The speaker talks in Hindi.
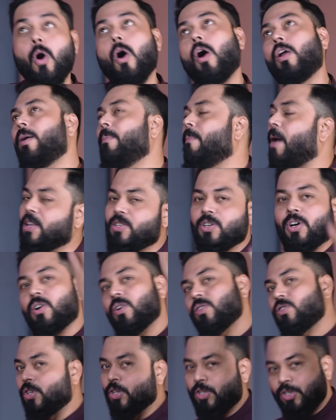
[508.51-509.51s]
अरे
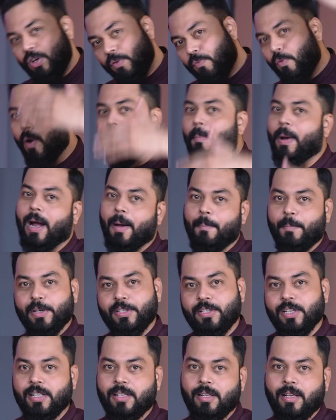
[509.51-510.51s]
माझ्याकडं सिक्स्टी फोर मेगा
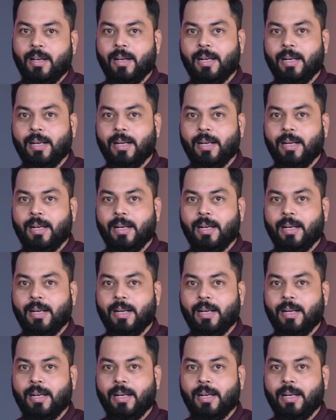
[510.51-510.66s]
पिक्सेल